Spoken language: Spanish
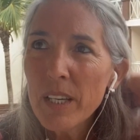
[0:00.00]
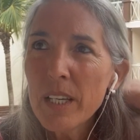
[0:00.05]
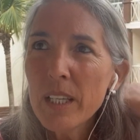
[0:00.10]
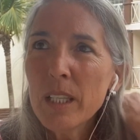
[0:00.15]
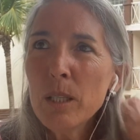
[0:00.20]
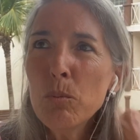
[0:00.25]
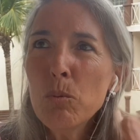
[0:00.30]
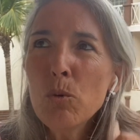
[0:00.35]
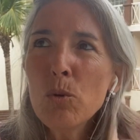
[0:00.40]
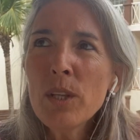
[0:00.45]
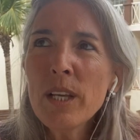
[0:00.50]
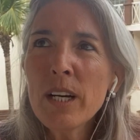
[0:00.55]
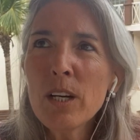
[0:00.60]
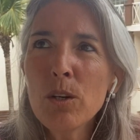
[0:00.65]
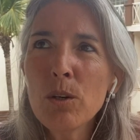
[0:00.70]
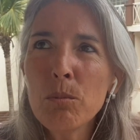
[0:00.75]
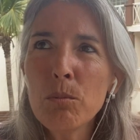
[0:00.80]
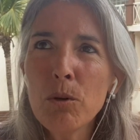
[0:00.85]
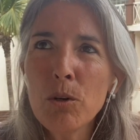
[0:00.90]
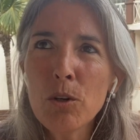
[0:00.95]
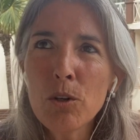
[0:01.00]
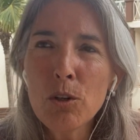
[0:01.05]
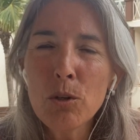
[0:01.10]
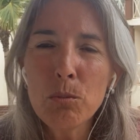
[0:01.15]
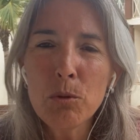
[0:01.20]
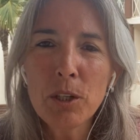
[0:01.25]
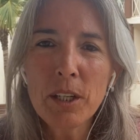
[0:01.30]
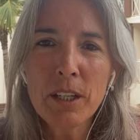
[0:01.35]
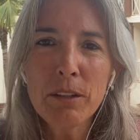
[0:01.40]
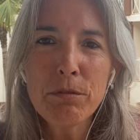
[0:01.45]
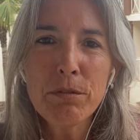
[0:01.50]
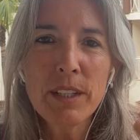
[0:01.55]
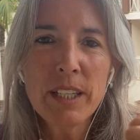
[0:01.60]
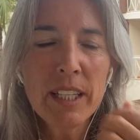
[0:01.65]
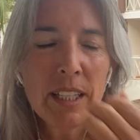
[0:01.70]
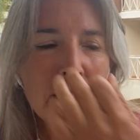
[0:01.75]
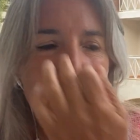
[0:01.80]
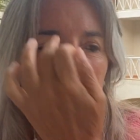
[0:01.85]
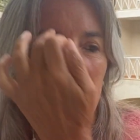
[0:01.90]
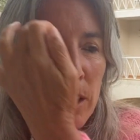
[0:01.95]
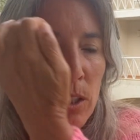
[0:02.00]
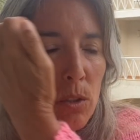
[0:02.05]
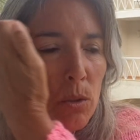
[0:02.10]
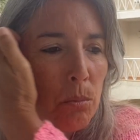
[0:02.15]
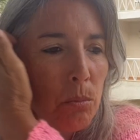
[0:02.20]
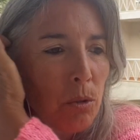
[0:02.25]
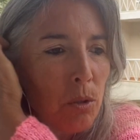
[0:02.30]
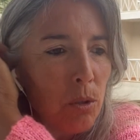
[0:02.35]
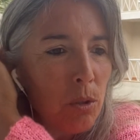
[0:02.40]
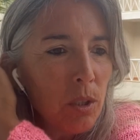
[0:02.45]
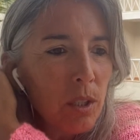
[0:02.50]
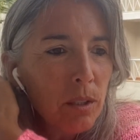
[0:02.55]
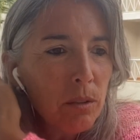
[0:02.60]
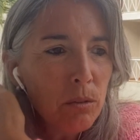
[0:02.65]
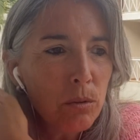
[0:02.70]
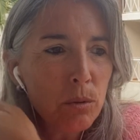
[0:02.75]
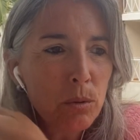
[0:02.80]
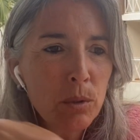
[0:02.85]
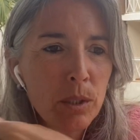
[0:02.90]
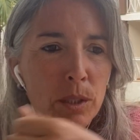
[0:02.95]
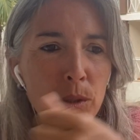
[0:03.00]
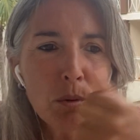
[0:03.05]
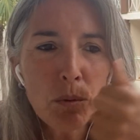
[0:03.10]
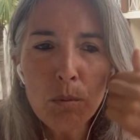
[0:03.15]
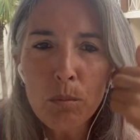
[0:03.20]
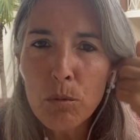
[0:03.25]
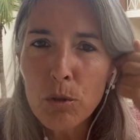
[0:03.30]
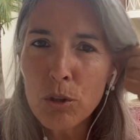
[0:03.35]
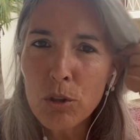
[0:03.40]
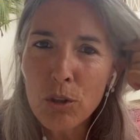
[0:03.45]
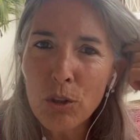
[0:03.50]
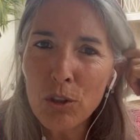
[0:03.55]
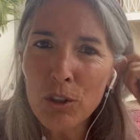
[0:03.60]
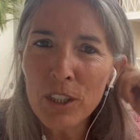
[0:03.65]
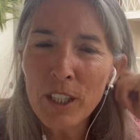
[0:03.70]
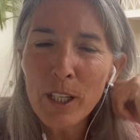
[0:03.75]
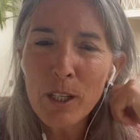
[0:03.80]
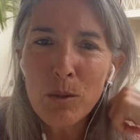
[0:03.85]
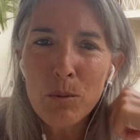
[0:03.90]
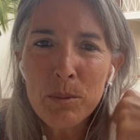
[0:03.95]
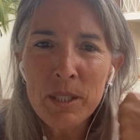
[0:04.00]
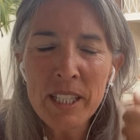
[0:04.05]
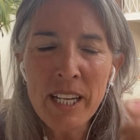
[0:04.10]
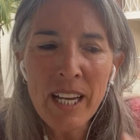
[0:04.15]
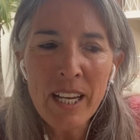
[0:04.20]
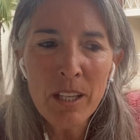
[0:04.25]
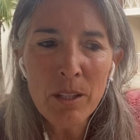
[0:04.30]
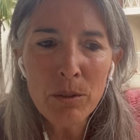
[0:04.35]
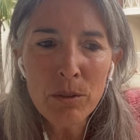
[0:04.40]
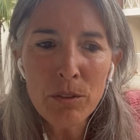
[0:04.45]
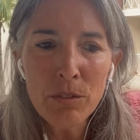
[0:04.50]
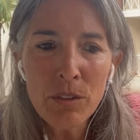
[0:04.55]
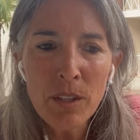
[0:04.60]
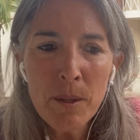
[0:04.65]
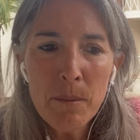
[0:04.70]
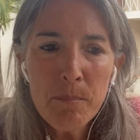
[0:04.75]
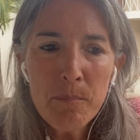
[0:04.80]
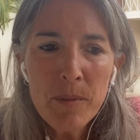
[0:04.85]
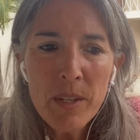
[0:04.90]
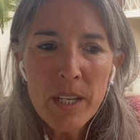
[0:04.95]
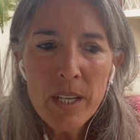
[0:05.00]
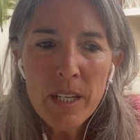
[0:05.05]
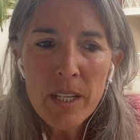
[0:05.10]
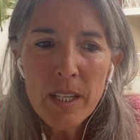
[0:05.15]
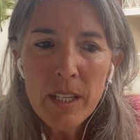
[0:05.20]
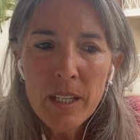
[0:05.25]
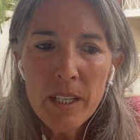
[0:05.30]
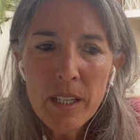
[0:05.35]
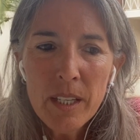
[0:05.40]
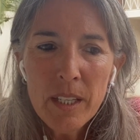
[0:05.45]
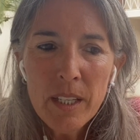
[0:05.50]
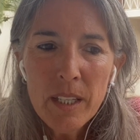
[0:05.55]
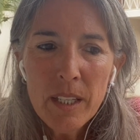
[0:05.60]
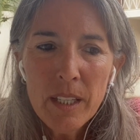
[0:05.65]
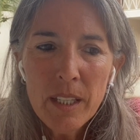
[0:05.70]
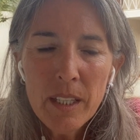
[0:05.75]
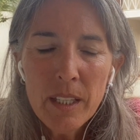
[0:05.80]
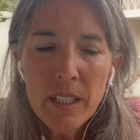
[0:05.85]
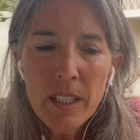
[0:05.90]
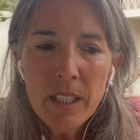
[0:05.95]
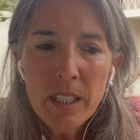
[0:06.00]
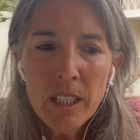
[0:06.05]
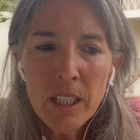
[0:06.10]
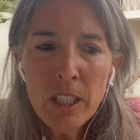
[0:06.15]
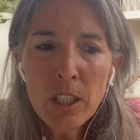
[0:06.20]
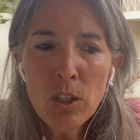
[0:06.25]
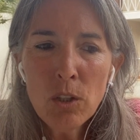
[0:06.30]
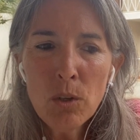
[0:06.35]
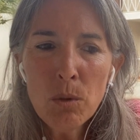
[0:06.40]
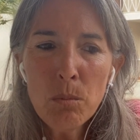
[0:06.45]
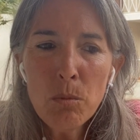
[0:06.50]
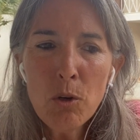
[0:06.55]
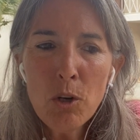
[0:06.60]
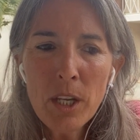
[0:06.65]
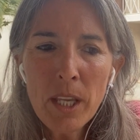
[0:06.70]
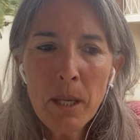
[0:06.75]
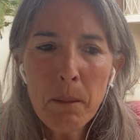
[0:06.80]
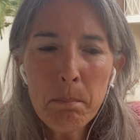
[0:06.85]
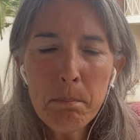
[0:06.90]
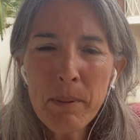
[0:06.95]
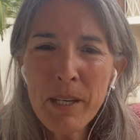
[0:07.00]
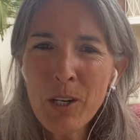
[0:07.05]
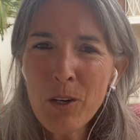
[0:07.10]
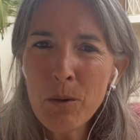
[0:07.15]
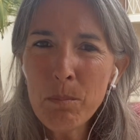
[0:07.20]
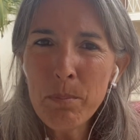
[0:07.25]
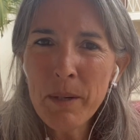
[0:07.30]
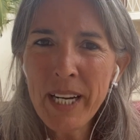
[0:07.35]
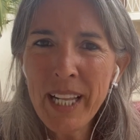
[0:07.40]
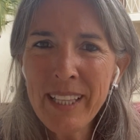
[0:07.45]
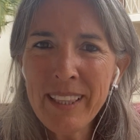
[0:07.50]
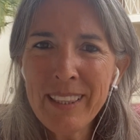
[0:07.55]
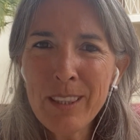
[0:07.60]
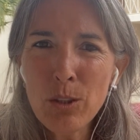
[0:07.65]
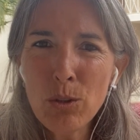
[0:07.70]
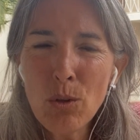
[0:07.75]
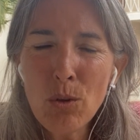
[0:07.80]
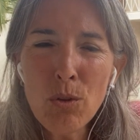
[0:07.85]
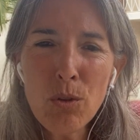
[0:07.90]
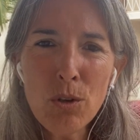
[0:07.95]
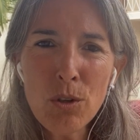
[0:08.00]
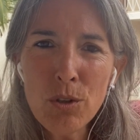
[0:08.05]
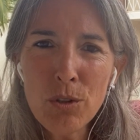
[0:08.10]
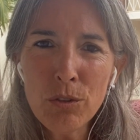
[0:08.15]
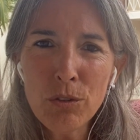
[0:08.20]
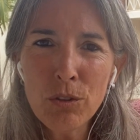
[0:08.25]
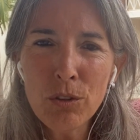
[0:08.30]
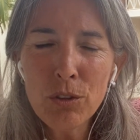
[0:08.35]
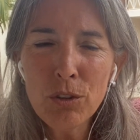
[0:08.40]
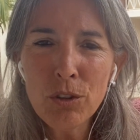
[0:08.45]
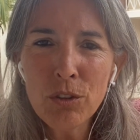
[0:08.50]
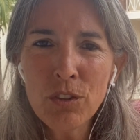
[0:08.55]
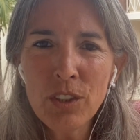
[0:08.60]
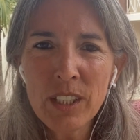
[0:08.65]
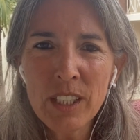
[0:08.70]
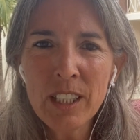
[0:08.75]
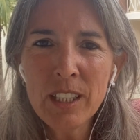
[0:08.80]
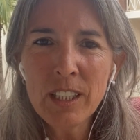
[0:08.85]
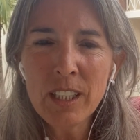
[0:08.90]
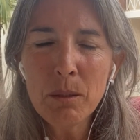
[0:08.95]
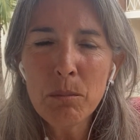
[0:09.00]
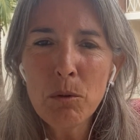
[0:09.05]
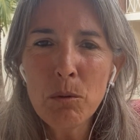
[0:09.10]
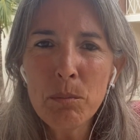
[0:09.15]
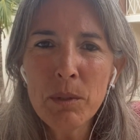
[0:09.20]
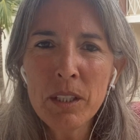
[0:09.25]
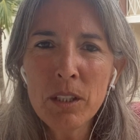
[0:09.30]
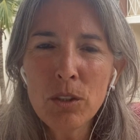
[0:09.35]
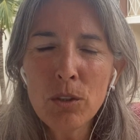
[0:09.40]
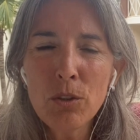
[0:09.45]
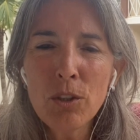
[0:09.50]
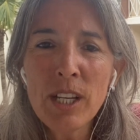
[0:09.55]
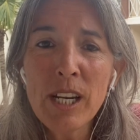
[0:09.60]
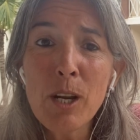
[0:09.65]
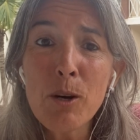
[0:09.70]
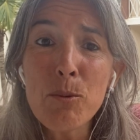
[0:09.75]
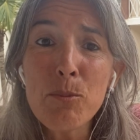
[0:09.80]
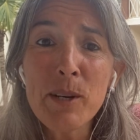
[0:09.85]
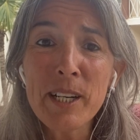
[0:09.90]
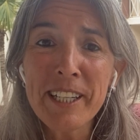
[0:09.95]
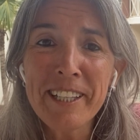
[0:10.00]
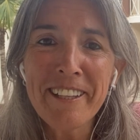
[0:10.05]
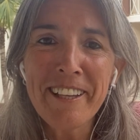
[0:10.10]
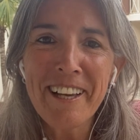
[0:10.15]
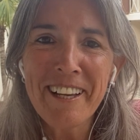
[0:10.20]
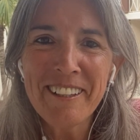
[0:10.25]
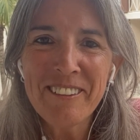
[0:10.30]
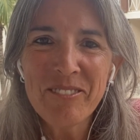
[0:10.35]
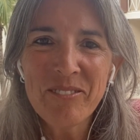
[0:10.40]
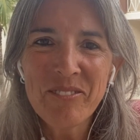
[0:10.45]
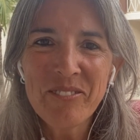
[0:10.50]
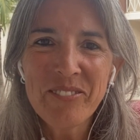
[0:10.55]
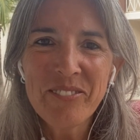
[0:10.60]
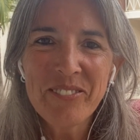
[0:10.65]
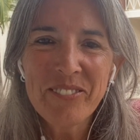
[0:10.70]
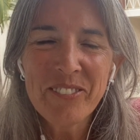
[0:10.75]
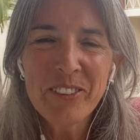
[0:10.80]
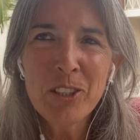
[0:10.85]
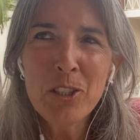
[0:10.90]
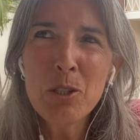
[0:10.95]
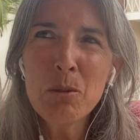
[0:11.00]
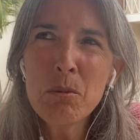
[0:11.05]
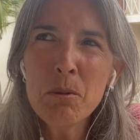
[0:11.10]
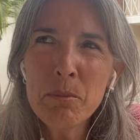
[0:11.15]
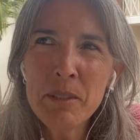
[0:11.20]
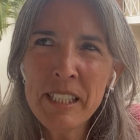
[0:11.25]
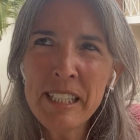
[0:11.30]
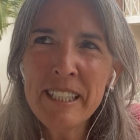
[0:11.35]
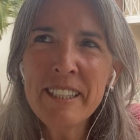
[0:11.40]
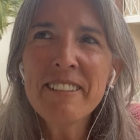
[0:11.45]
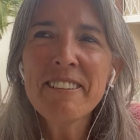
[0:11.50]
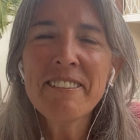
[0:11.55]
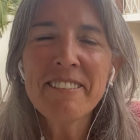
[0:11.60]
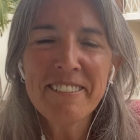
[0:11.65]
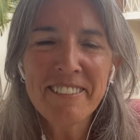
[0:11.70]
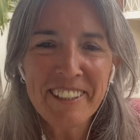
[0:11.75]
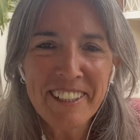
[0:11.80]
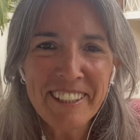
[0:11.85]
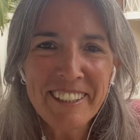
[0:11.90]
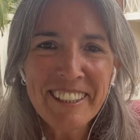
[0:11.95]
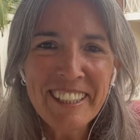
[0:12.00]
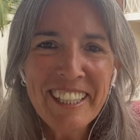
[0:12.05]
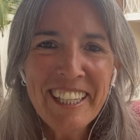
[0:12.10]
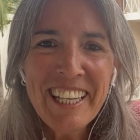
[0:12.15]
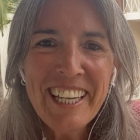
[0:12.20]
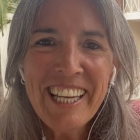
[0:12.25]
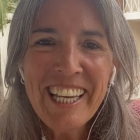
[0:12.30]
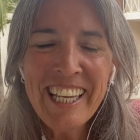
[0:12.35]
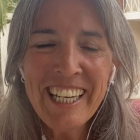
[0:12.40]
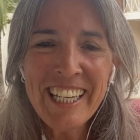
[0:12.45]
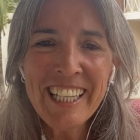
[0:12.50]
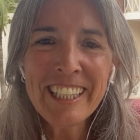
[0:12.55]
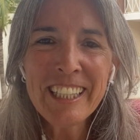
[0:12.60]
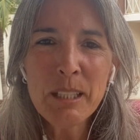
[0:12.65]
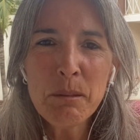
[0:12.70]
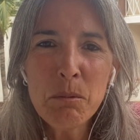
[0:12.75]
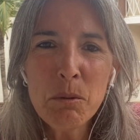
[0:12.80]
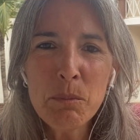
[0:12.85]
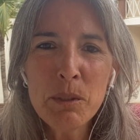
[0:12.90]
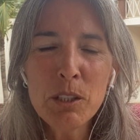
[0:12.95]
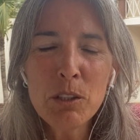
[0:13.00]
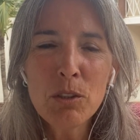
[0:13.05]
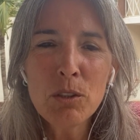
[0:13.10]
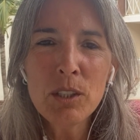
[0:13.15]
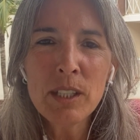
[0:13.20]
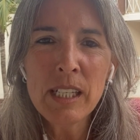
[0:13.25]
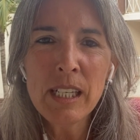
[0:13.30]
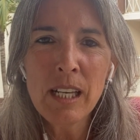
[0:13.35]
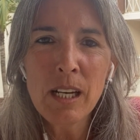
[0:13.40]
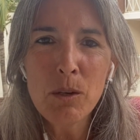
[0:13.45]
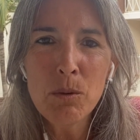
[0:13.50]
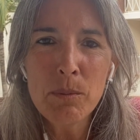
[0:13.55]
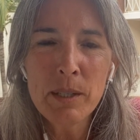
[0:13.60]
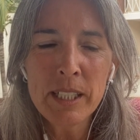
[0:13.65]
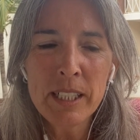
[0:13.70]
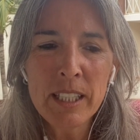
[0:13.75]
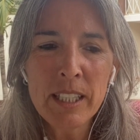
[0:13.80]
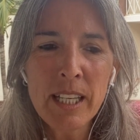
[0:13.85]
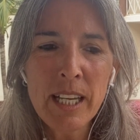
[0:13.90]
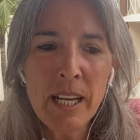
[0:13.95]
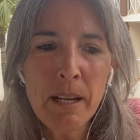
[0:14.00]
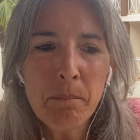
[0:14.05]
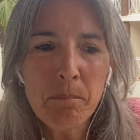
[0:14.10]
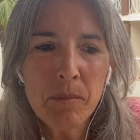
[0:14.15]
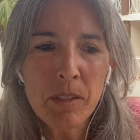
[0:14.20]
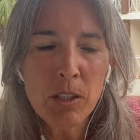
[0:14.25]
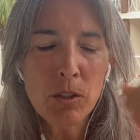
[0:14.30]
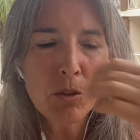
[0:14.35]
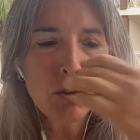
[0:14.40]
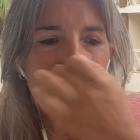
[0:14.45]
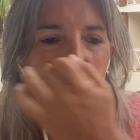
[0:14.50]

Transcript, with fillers: Y Buda como referente, como hoy un montón de iluminados, y como espejo para todos nosotros en este momento de la humanidad. ¿Cómo, Mili? Sí. En este momento de la humanidad, esto